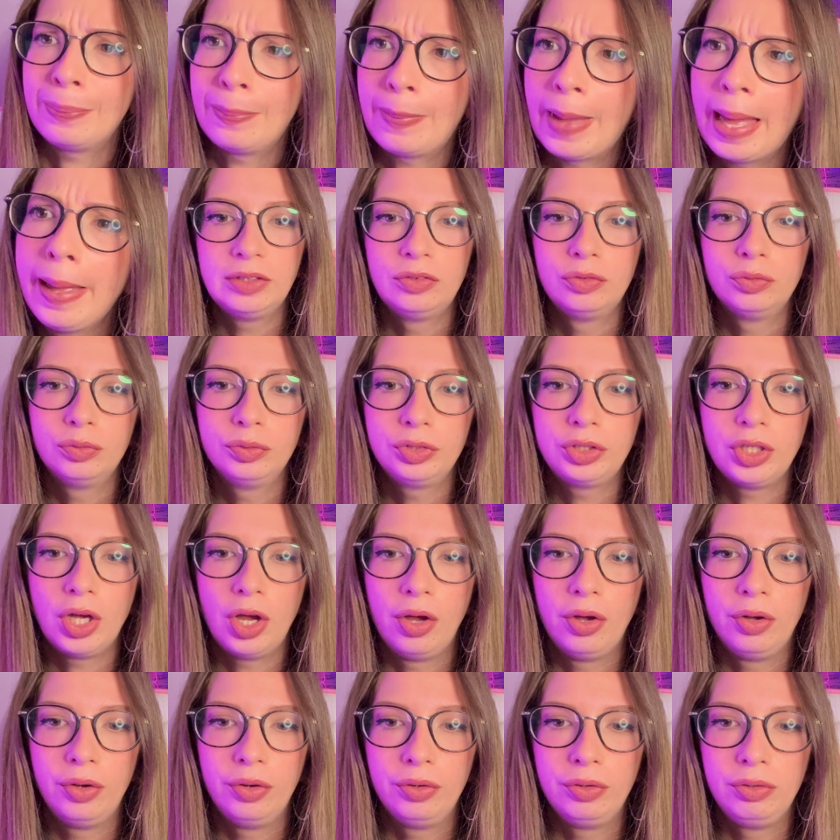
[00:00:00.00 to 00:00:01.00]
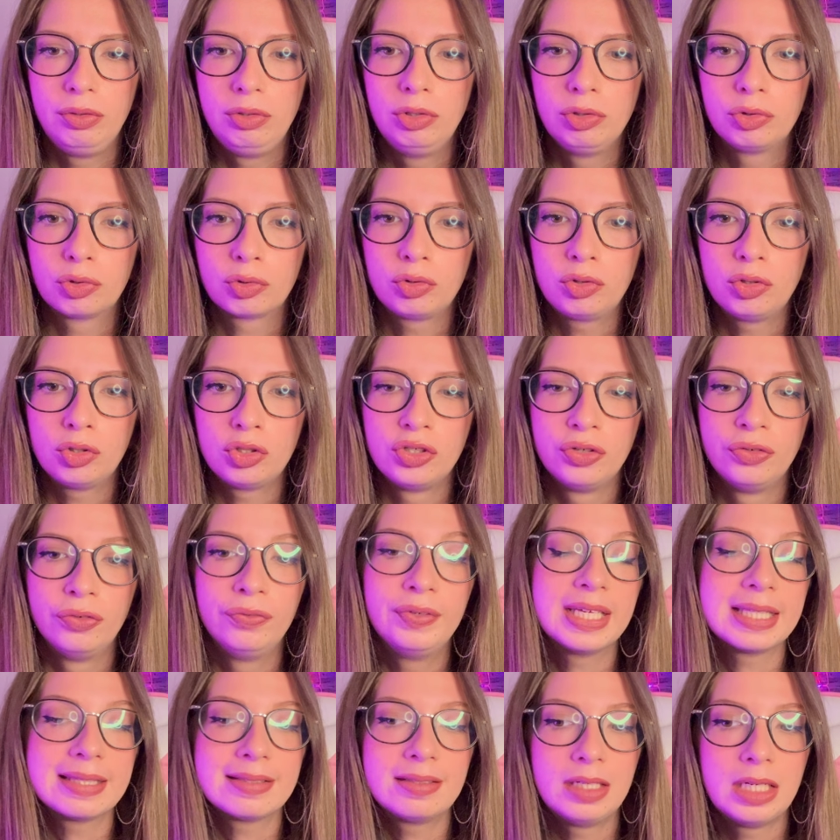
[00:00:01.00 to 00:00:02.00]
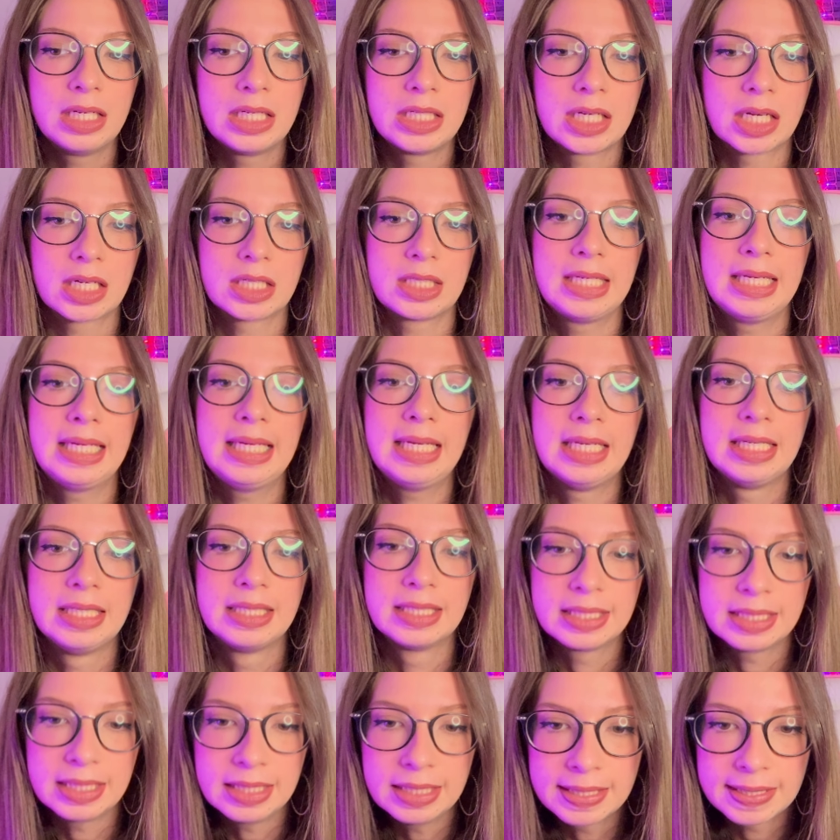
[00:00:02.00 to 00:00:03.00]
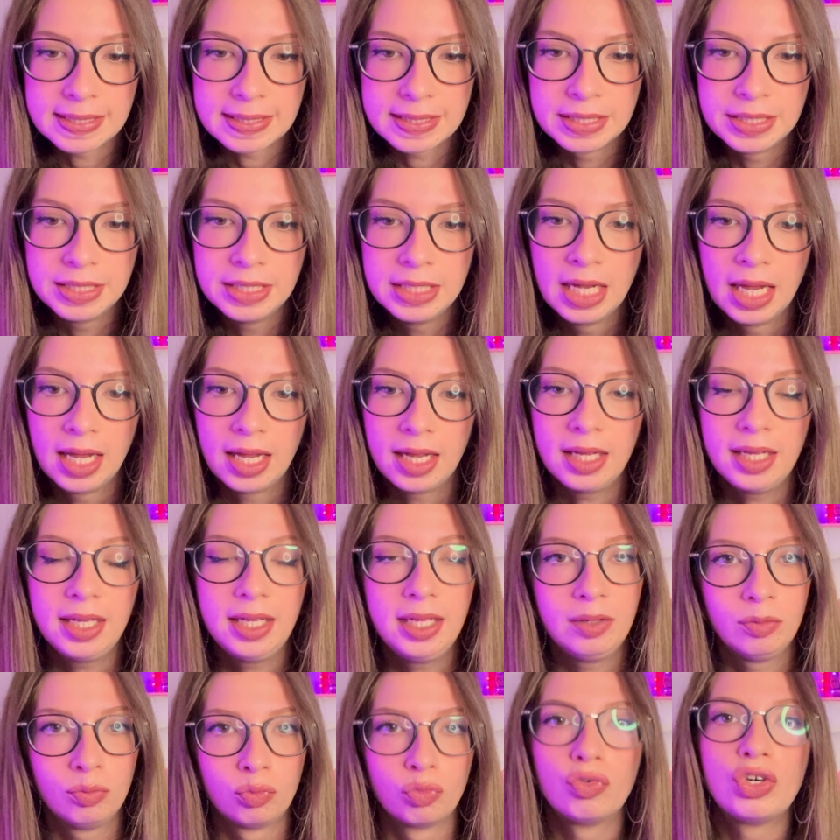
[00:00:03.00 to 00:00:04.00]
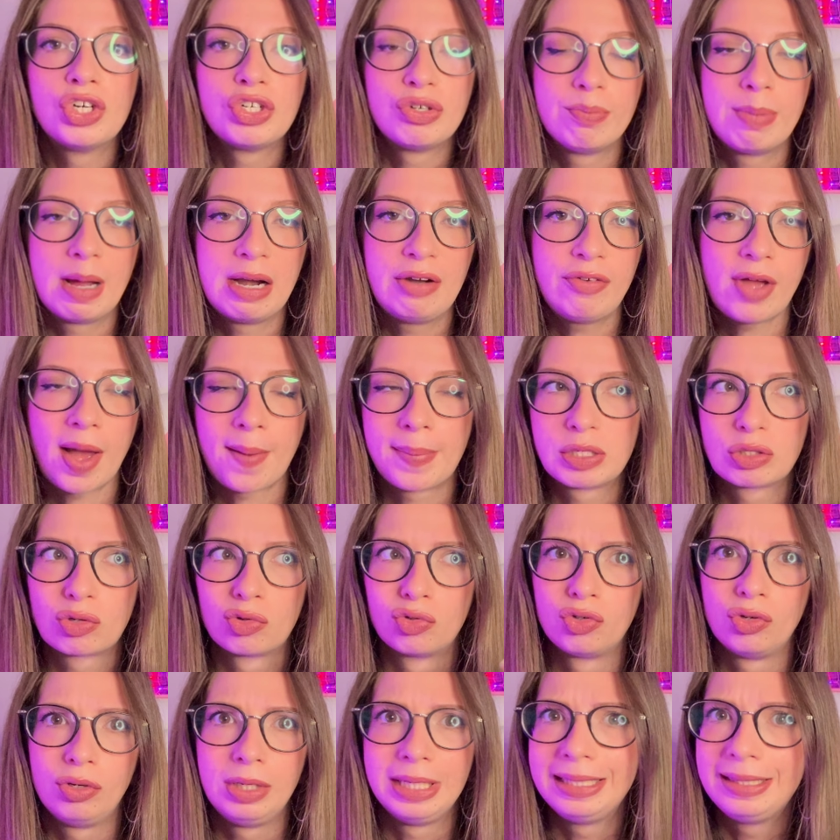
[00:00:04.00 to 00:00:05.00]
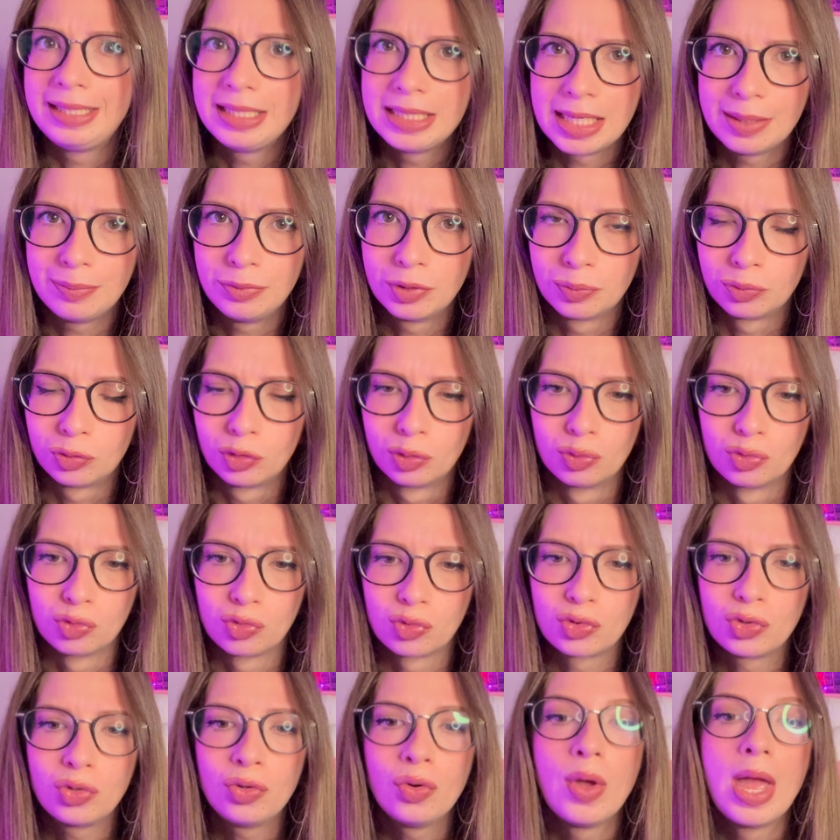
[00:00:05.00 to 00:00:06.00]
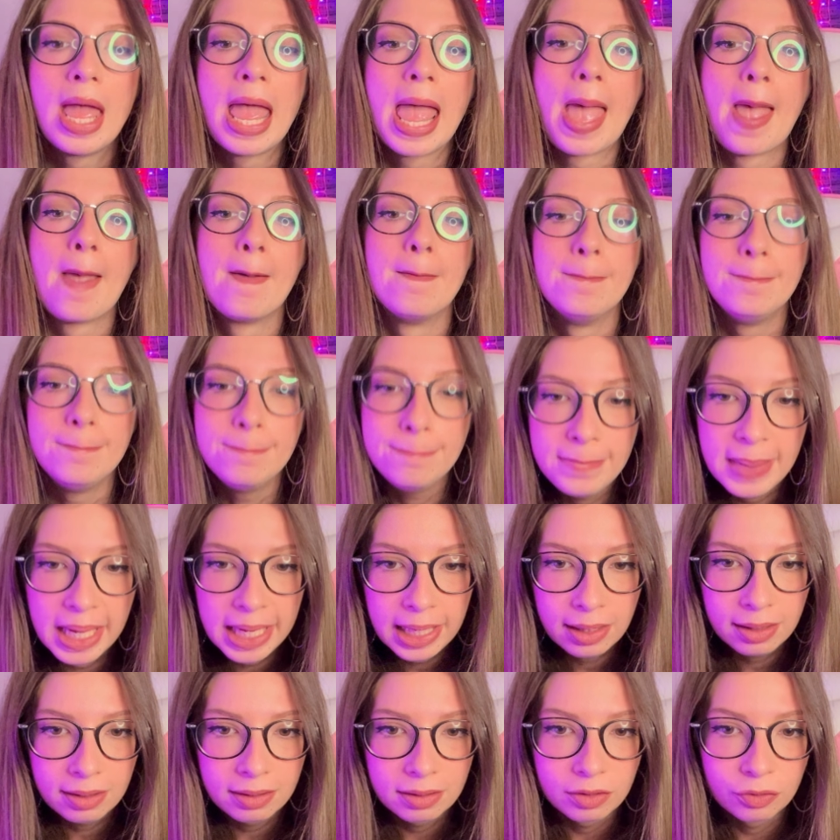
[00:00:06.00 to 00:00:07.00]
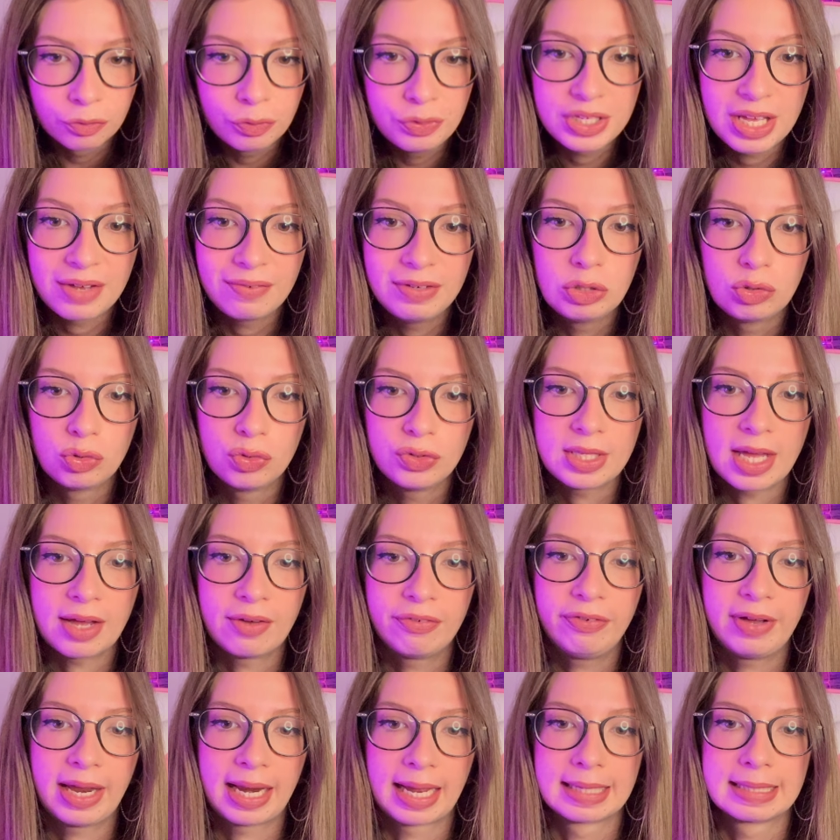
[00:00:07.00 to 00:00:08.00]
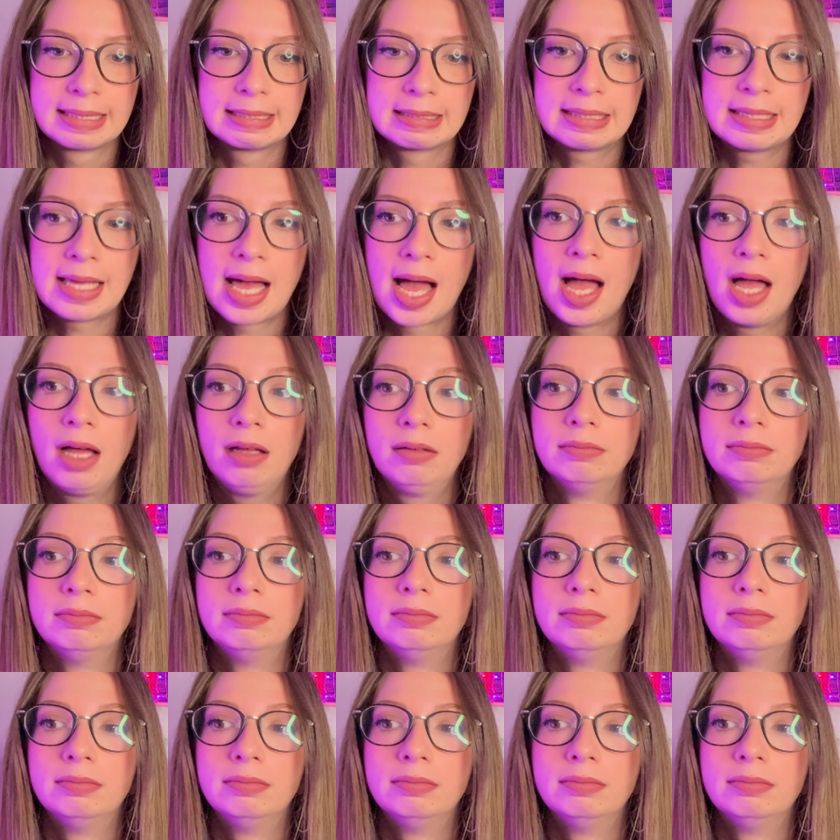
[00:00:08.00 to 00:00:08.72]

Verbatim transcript: pas Et donc, euh, le truc que je viens de télécharger est ici, et moi je vais pas le faire parce que je l'ai déjà dans mon jeu, mais vous avez juste à faire ça